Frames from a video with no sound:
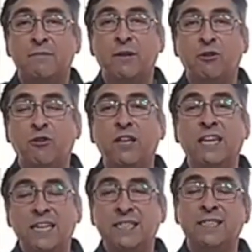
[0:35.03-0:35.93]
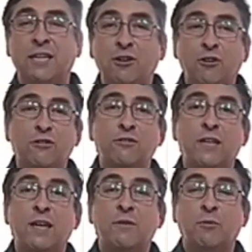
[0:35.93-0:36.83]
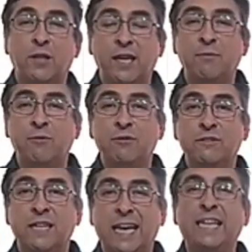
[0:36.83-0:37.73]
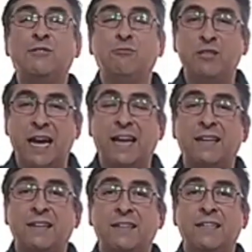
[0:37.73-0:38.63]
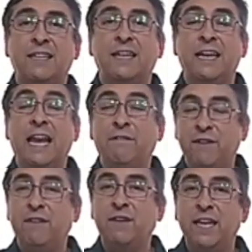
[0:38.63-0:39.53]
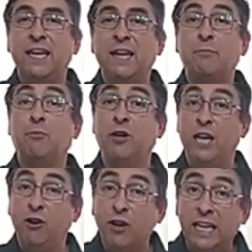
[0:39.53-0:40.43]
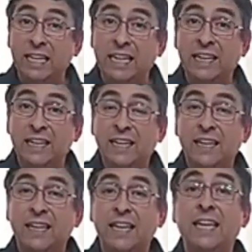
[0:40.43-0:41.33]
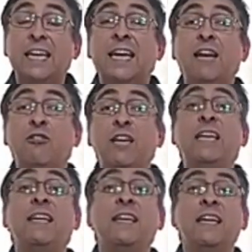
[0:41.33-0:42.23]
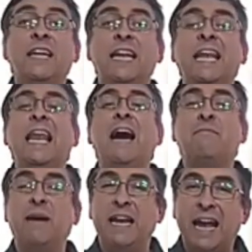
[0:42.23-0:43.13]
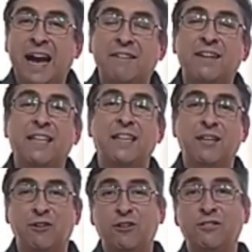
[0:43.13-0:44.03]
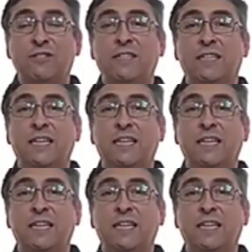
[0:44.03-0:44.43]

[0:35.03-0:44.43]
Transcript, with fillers: Pero hoy, gracias a Dios, podemos escuchar. La fe viene por el oír y el oír la palabra de Dios.